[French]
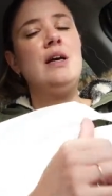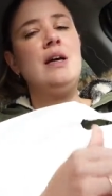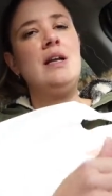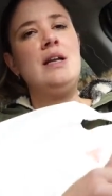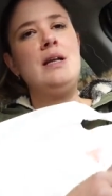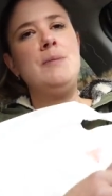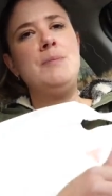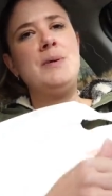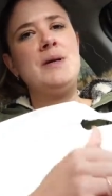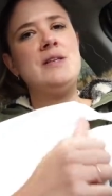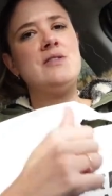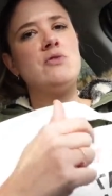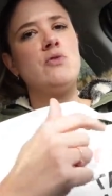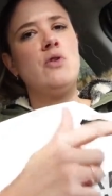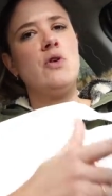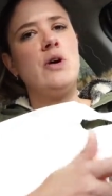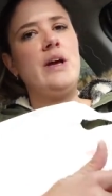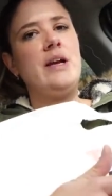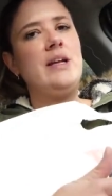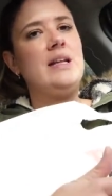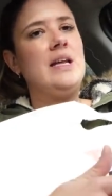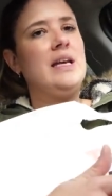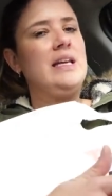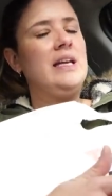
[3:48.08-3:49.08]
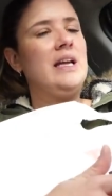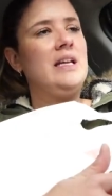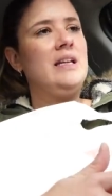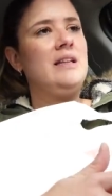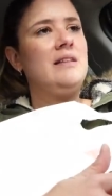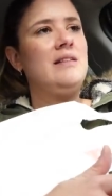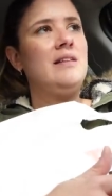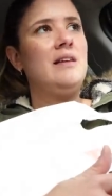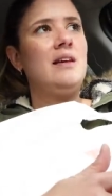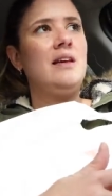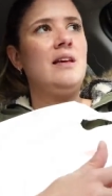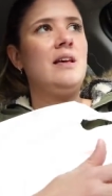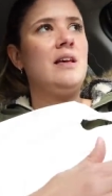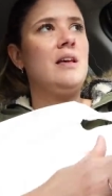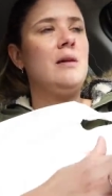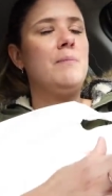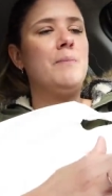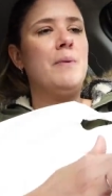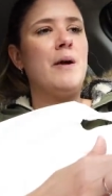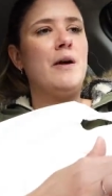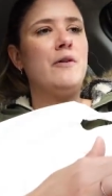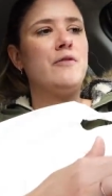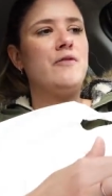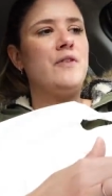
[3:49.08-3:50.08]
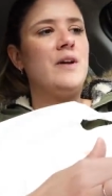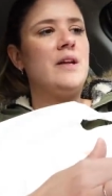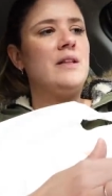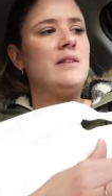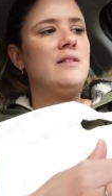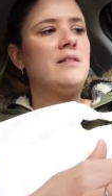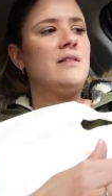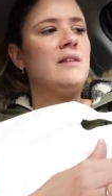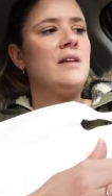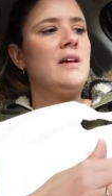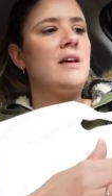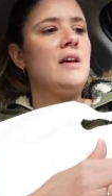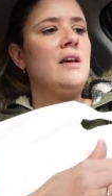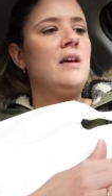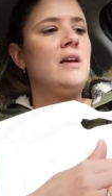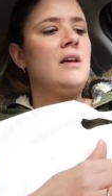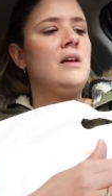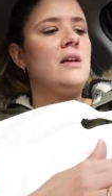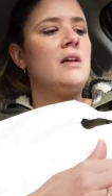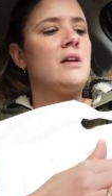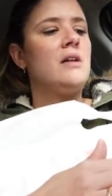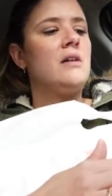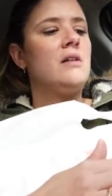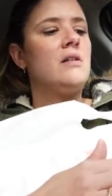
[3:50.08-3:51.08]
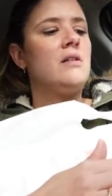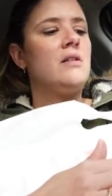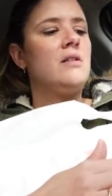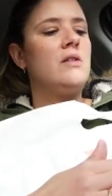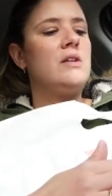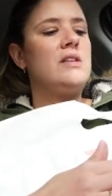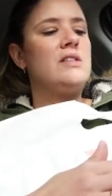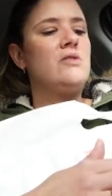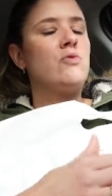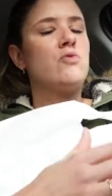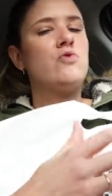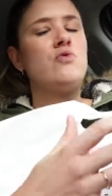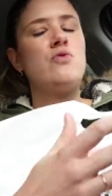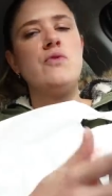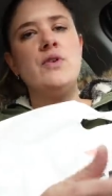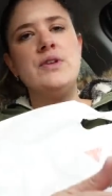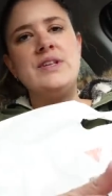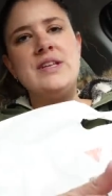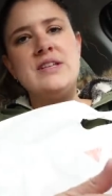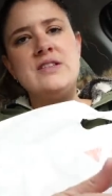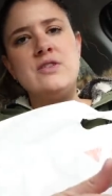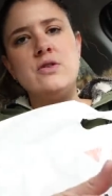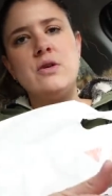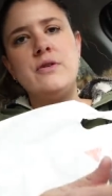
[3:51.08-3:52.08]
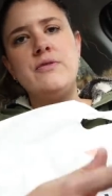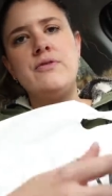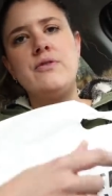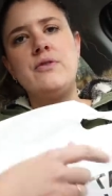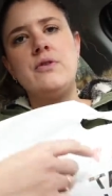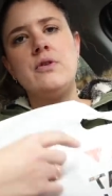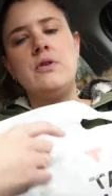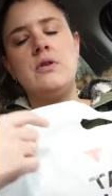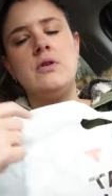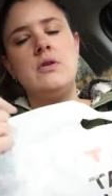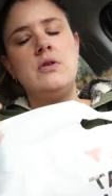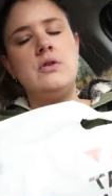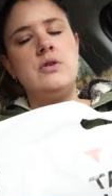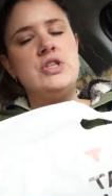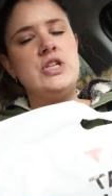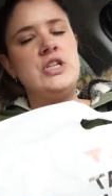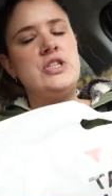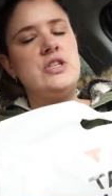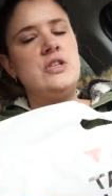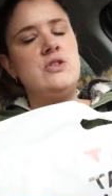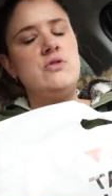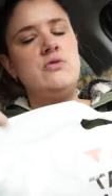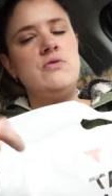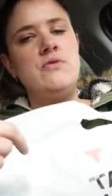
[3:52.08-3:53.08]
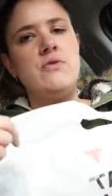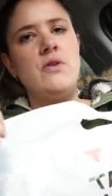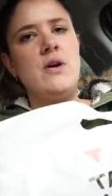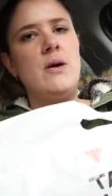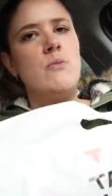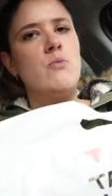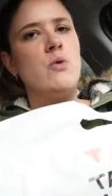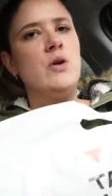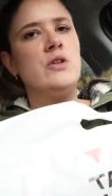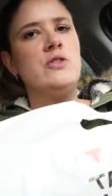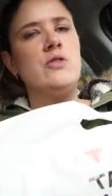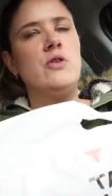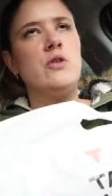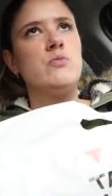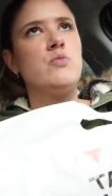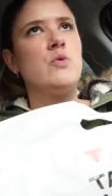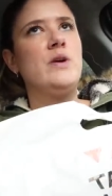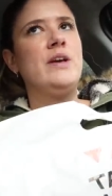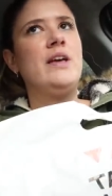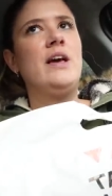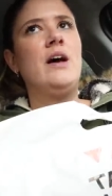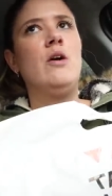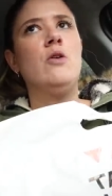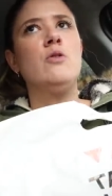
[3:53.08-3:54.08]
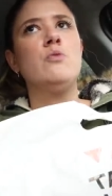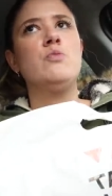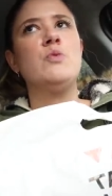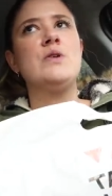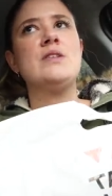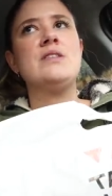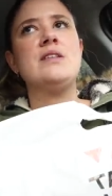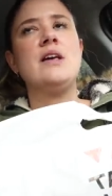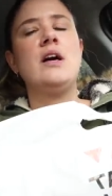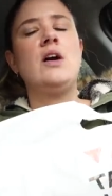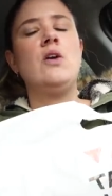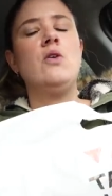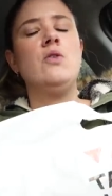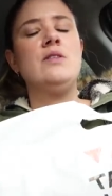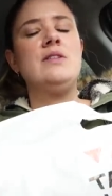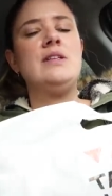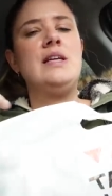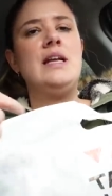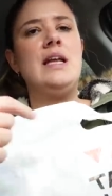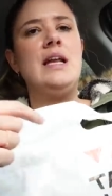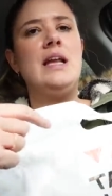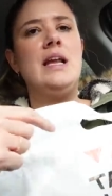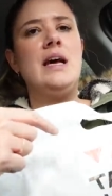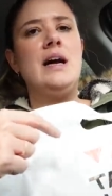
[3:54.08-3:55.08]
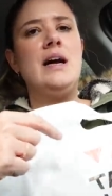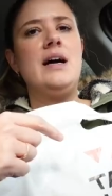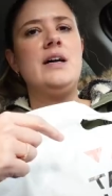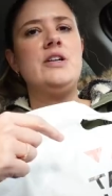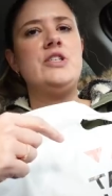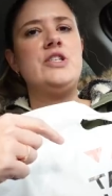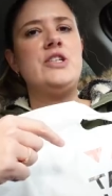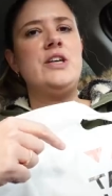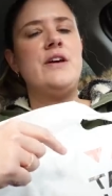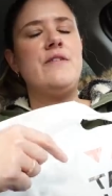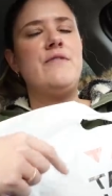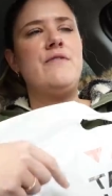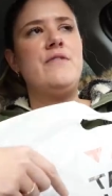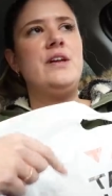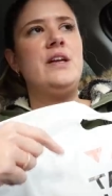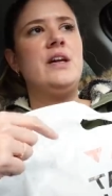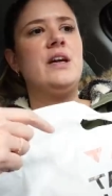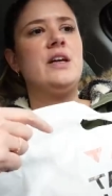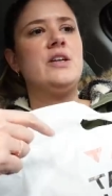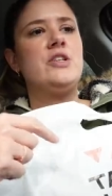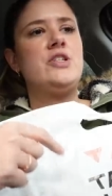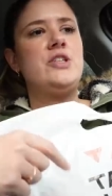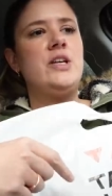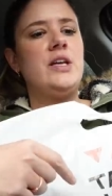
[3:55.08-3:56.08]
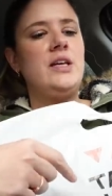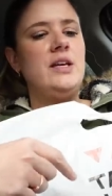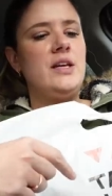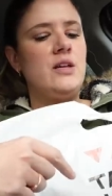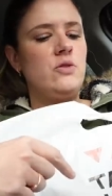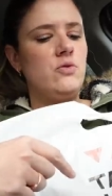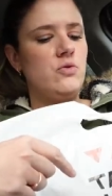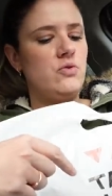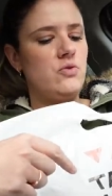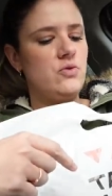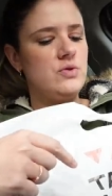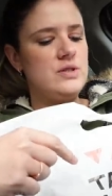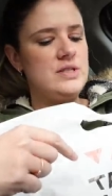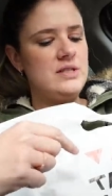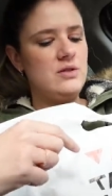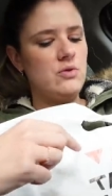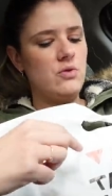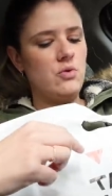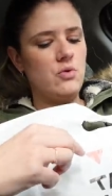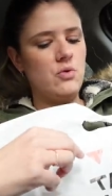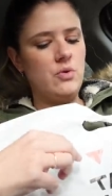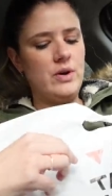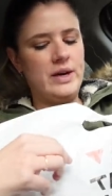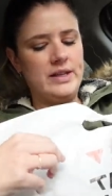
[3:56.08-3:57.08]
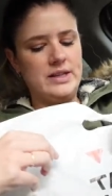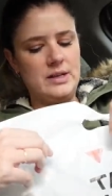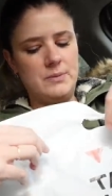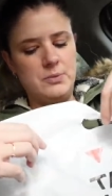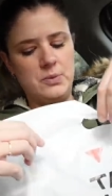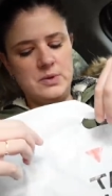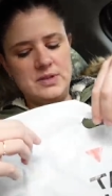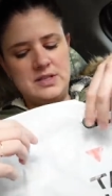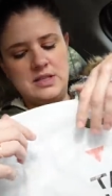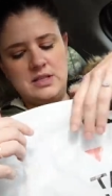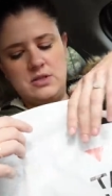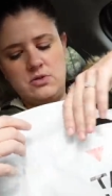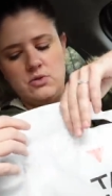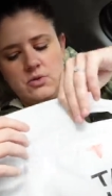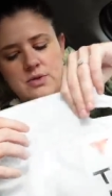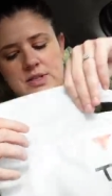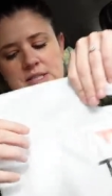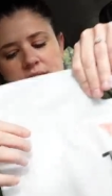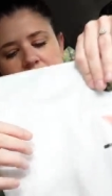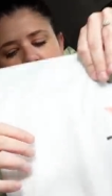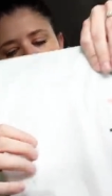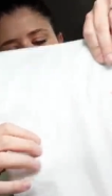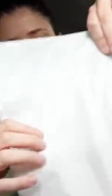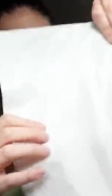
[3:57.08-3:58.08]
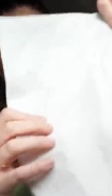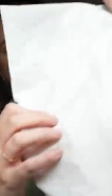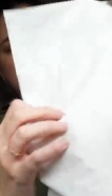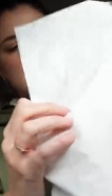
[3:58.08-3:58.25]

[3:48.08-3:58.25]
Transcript: Les prix sont corrects, la qualité est parfaite. Euh, ils ont souvent des offres, euh, j'achète souvent à moins 30, moins 40, moins 50 et là j'avais un chèque cadeau de 10 euros à dépenser sur le site